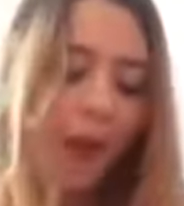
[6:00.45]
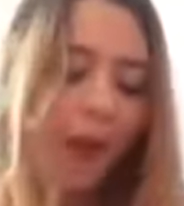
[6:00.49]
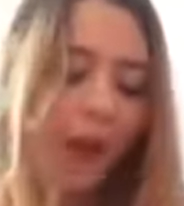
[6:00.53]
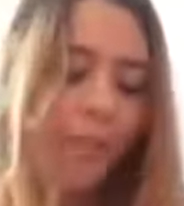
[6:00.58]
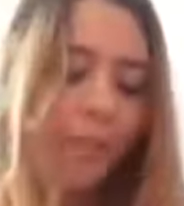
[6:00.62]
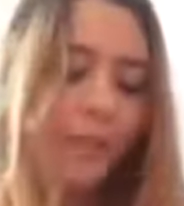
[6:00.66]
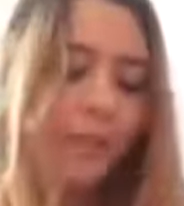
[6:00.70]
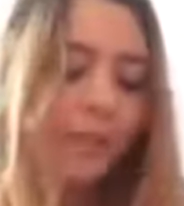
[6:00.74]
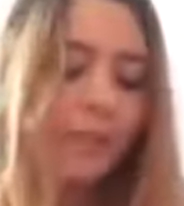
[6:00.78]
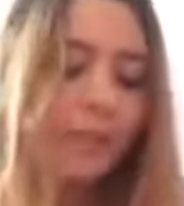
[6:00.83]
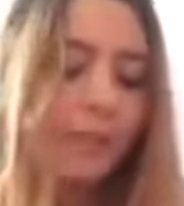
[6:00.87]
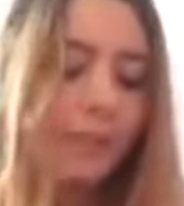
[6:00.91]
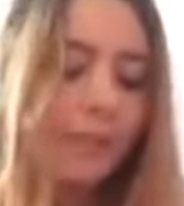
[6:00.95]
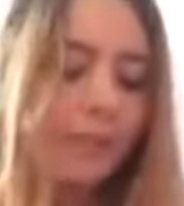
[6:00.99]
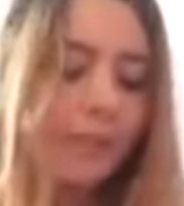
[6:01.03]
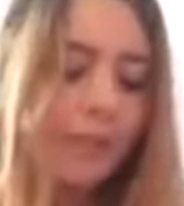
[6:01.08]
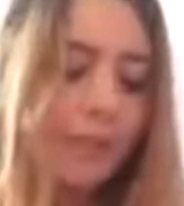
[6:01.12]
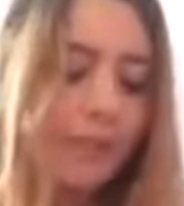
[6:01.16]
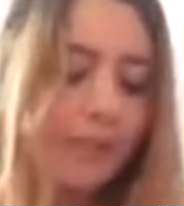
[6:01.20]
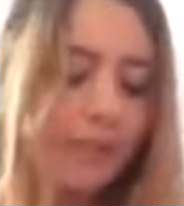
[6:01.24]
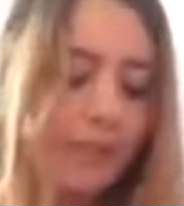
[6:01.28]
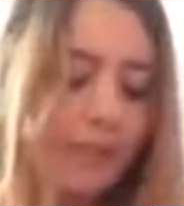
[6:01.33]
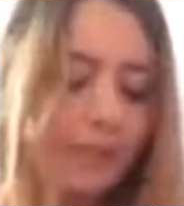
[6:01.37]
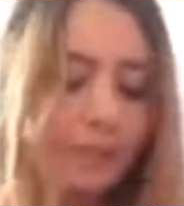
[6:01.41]
Ama tabii
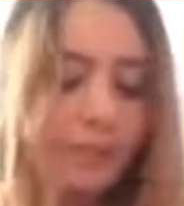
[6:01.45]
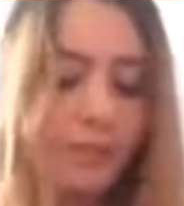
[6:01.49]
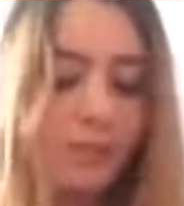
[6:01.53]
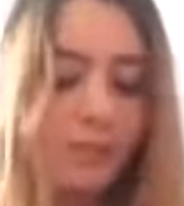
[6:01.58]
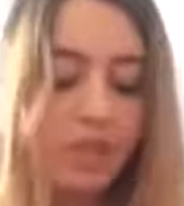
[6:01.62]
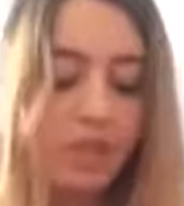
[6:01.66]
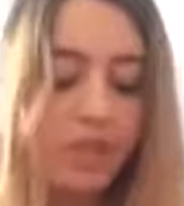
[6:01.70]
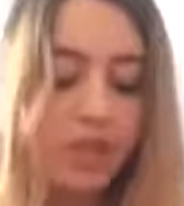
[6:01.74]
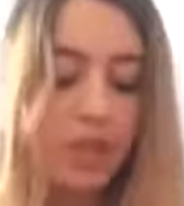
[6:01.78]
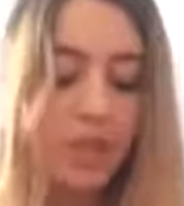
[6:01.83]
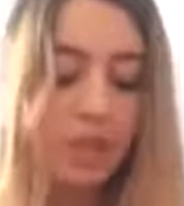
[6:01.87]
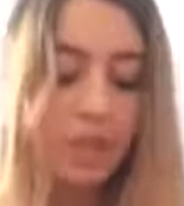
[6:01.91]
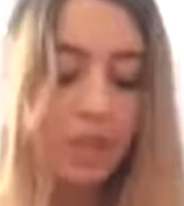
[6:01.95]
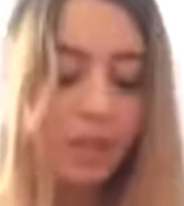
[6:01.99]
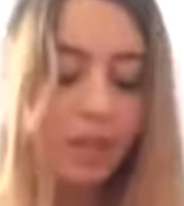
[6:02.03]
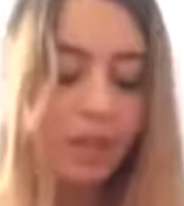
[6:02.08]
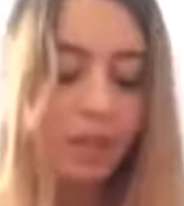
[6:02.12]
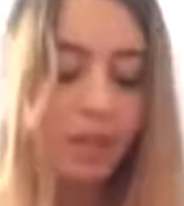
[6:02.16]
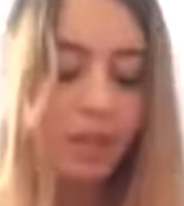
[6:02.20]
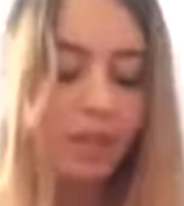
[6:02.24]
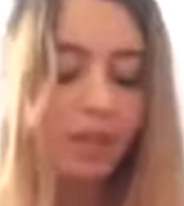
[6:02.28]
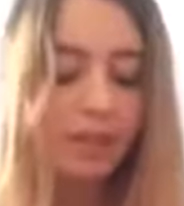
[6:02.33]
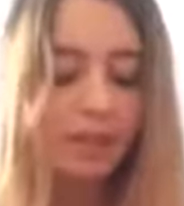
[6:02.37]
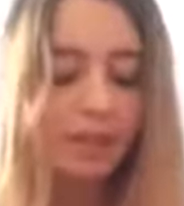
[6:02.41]
ki siz bir şeye bu
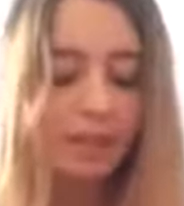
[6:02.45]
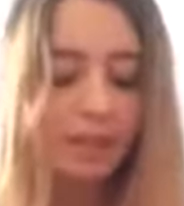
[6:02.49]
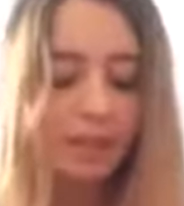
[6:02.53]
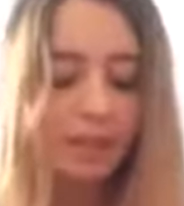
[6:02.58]
kadar